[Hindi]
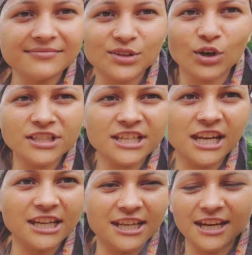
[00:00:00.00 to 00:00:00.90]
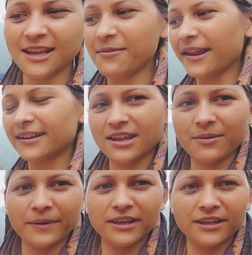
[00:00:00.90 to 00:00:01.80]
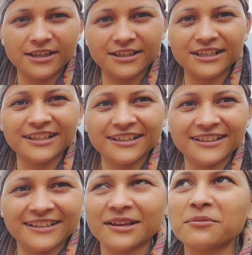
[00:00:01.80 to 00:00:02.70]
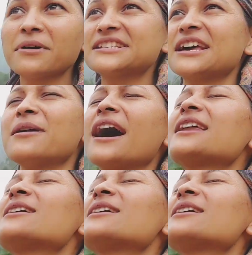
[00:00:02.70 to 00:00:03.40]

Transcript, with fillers: थोड़ी सी ठंडी ठंडी भी लग रही है पर मज़ा भी आ रहा है